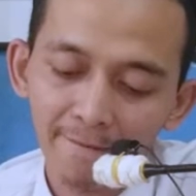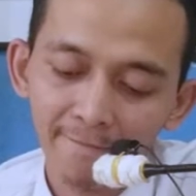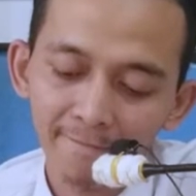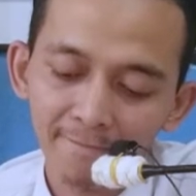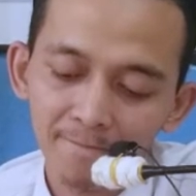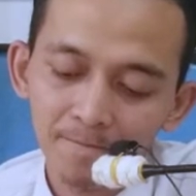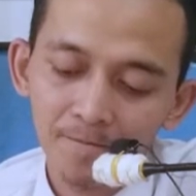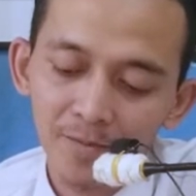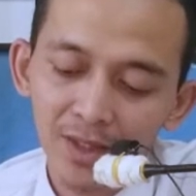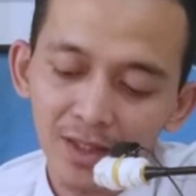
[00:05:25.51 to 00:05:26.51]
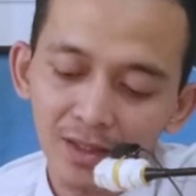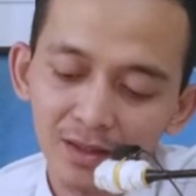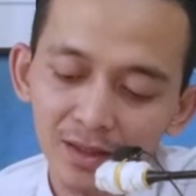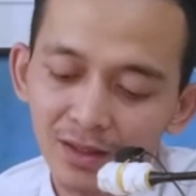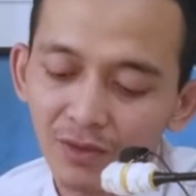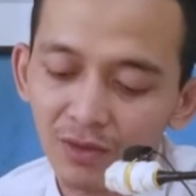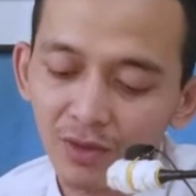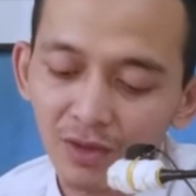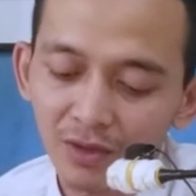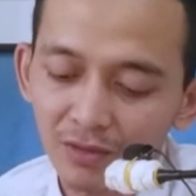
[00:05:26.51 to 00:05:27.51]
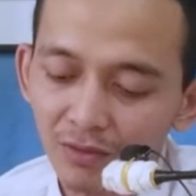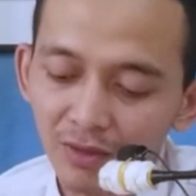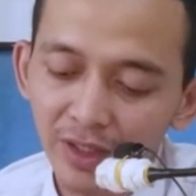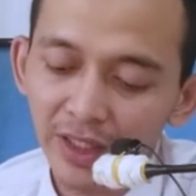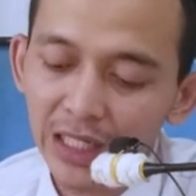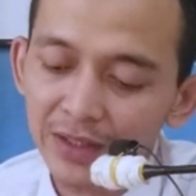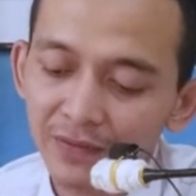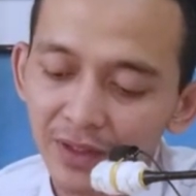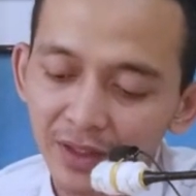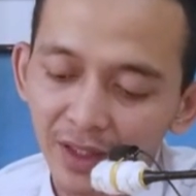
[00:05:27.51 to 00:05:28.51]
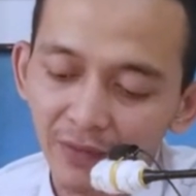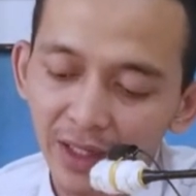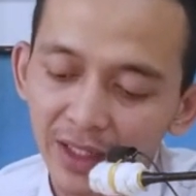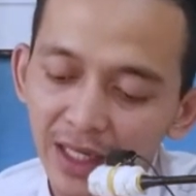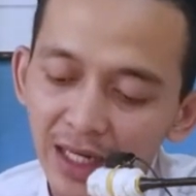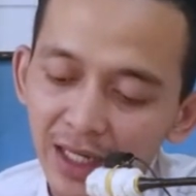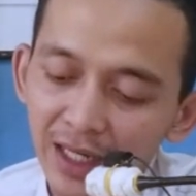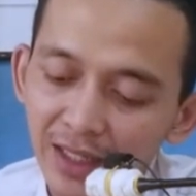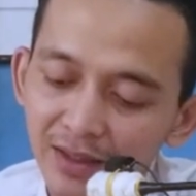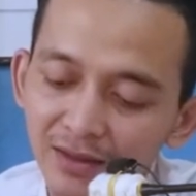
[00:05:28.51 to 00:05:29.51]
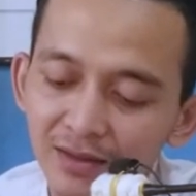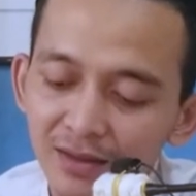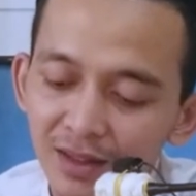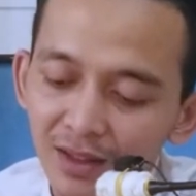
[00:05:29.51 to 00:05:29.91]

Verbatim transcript: hmm. eh terus no ya singkat wae wagina kalan